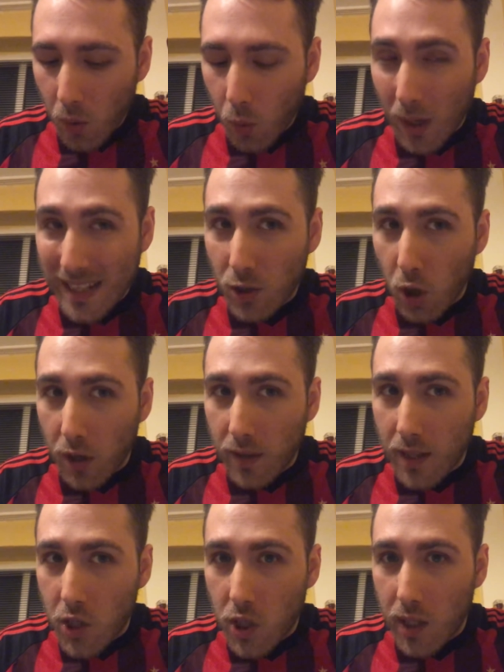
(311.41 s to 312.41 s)

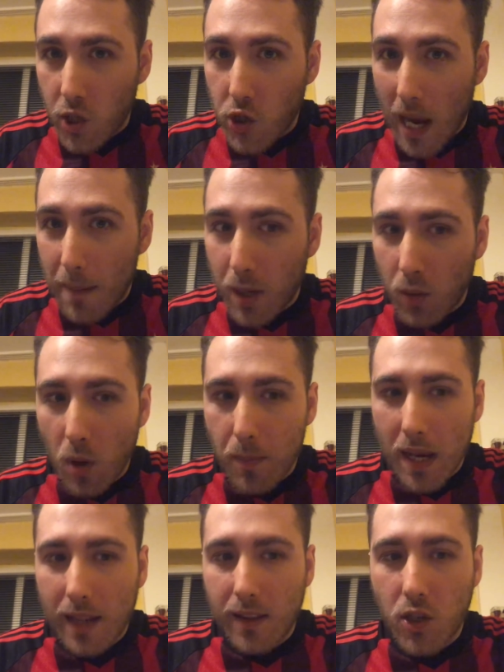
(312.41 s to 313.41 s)
14 dicembre
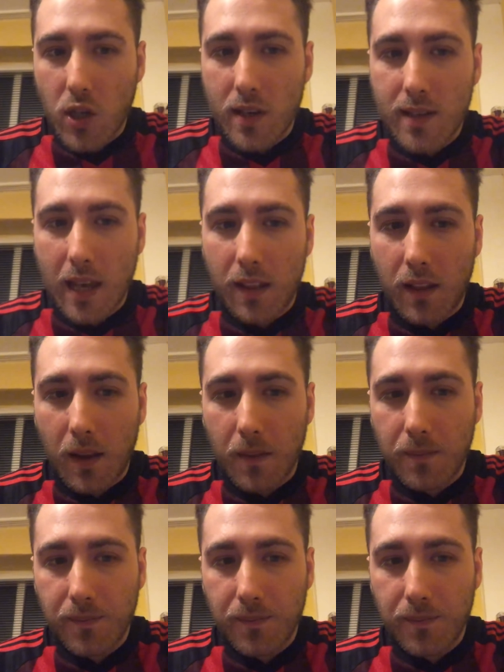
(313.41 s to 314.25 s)
2017.